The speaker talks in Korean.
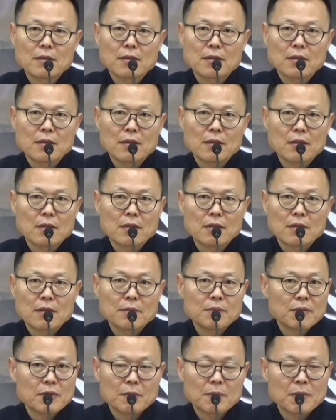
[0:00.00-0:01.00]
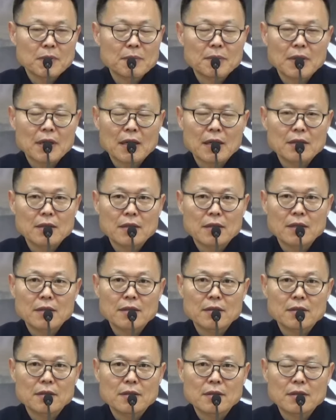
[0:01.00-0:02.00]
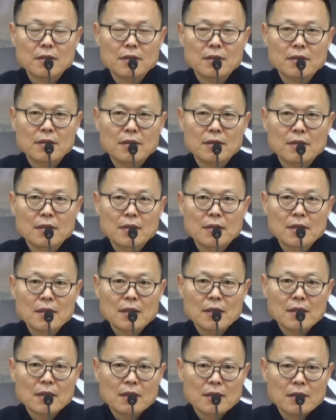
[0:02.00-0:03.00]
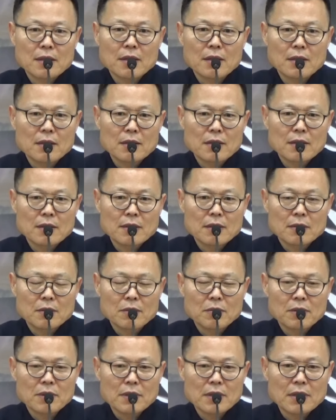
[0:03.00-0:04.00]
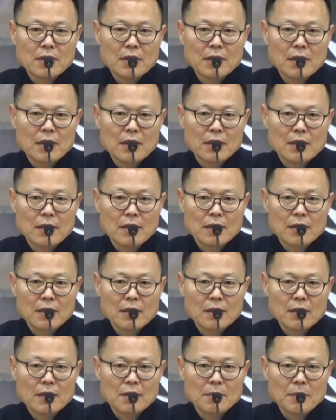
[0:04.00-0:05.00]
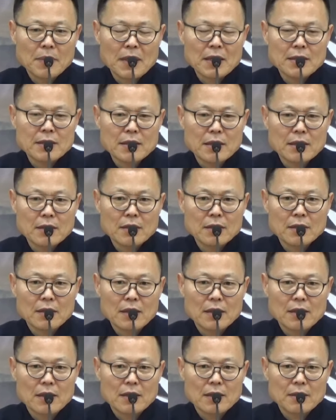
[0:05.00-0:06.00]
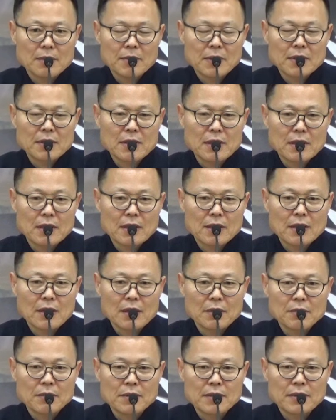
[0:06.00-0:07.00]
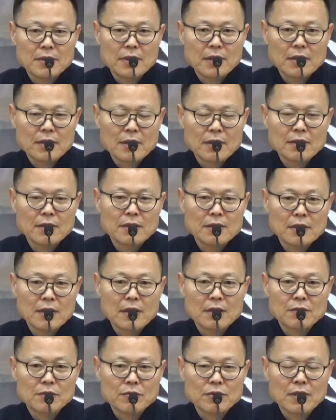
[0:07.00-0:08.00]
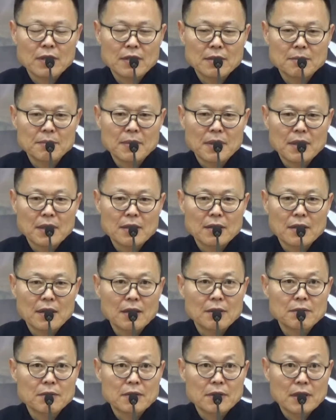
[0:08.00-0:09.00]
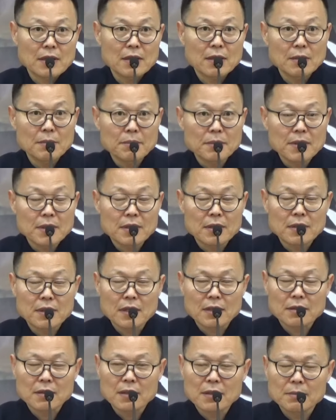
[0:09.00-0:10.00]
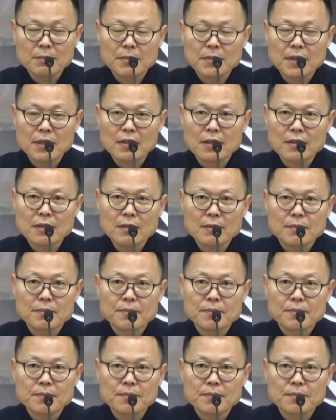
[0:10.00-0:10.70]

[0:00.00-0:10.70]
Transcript: 에, 불법이 아니에요. 그러니까 이 도덕경의 팔 장인가 몇 장에 나오는데 상선약수라는 말이 나오는데 이런 면이에요. 이런 면.